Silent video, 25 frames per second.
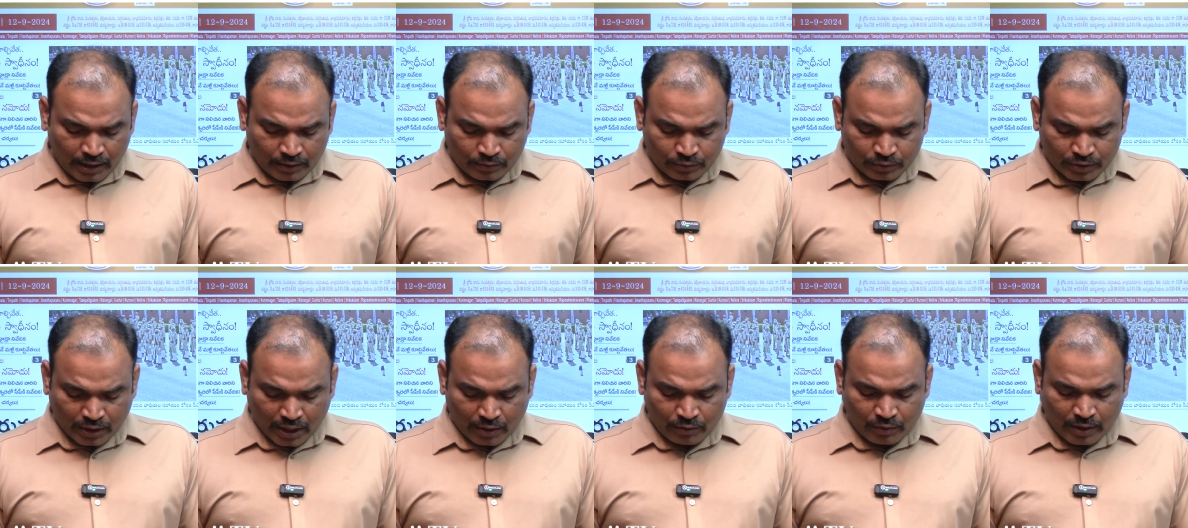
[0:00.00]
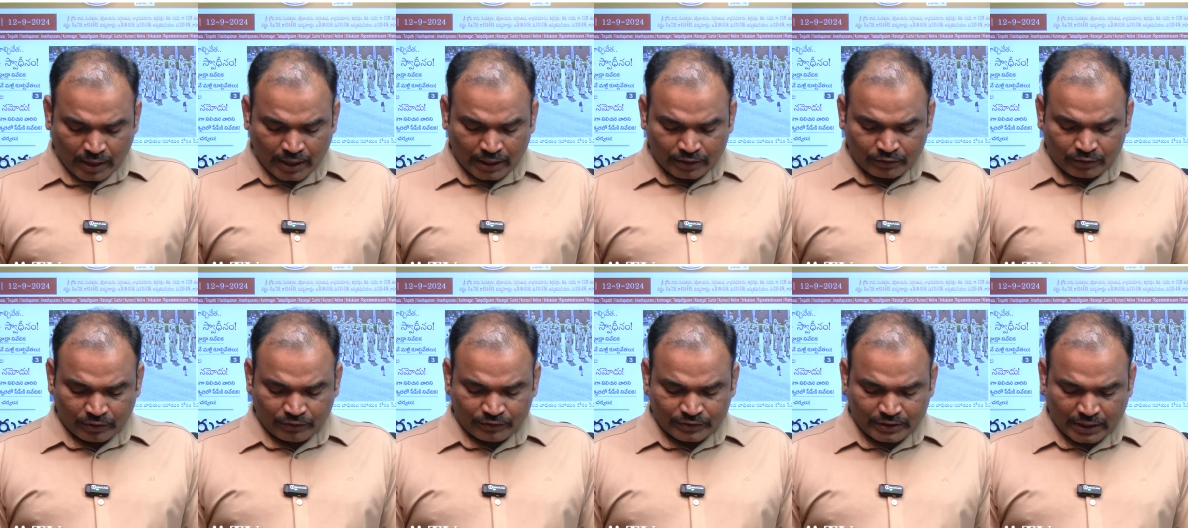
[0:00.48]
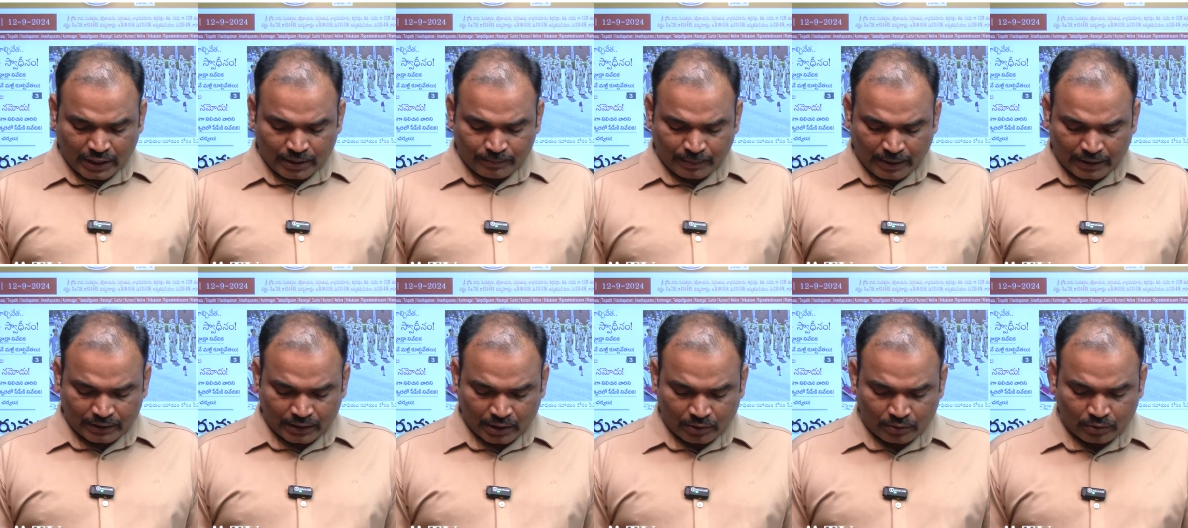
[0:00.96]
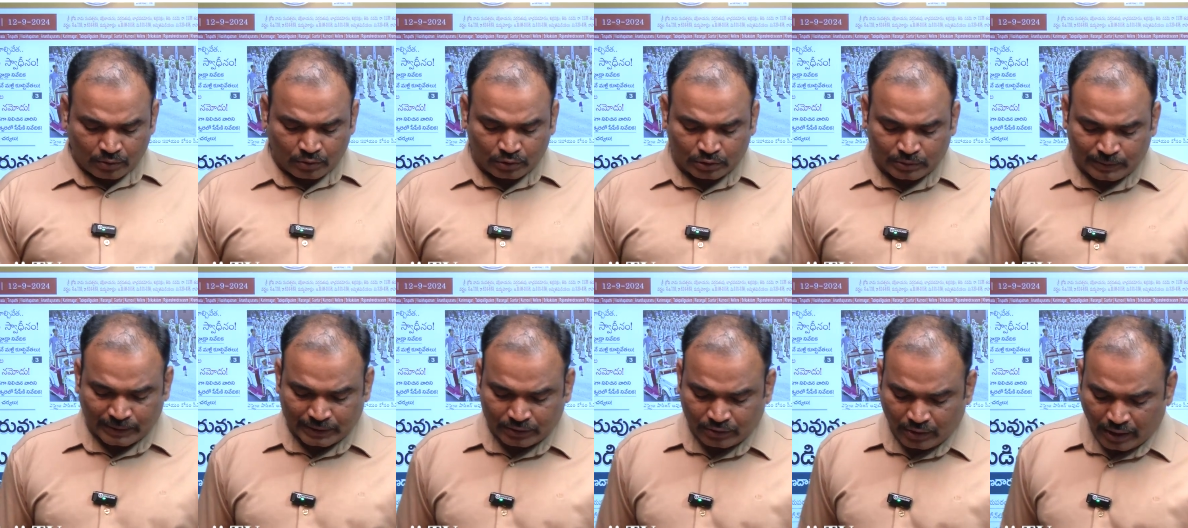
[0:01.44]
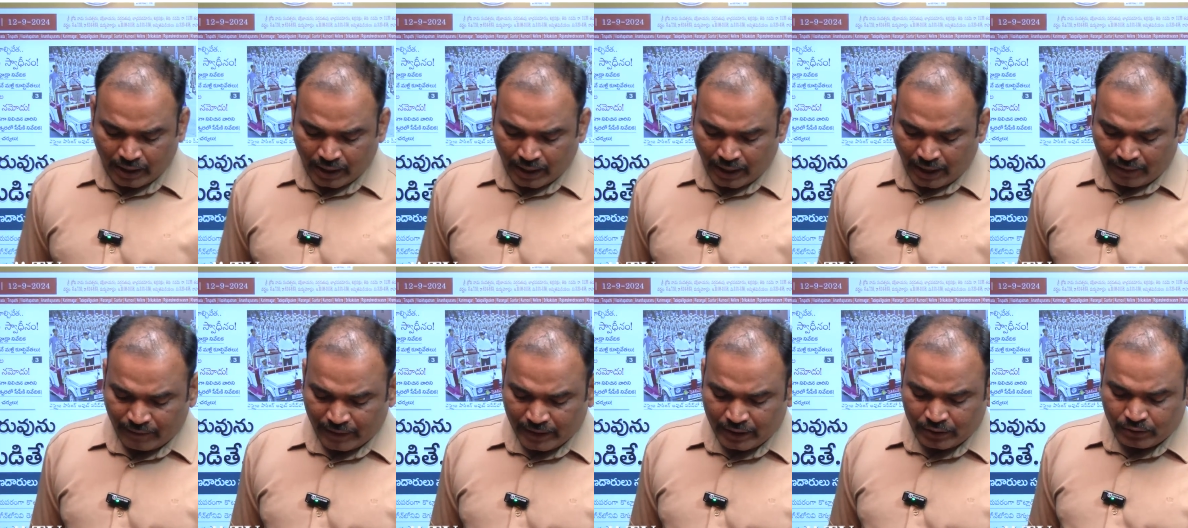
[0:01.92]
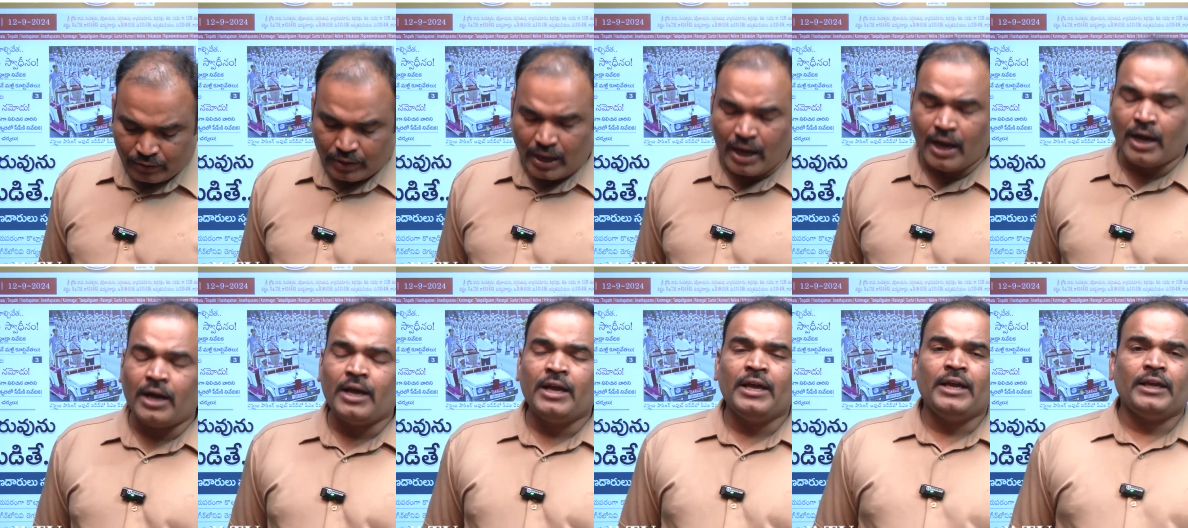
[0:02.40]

కుదరవు అనేటువంటి విషయాన్ని మనందరం కూడా గుర్తుపెట్టుకోవాలి అవన్నీ కూడా